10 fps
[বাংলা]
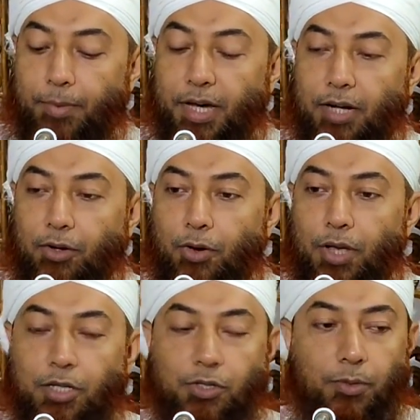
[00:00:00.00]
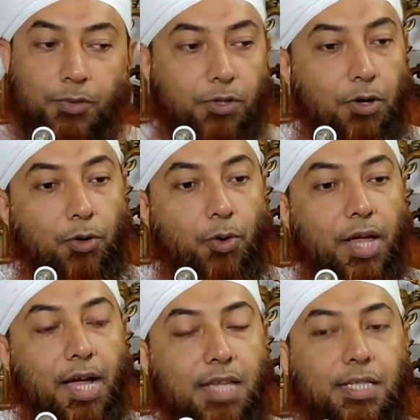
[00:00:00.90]
আবার কয়েকশো বছর
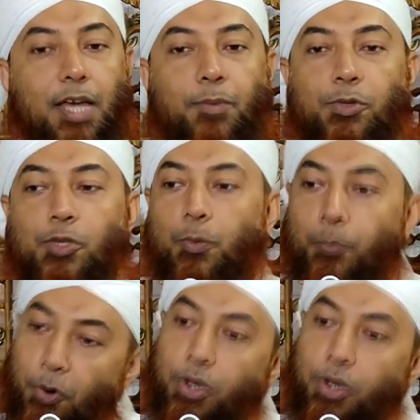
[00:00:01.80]
কয়েক হাজার বছর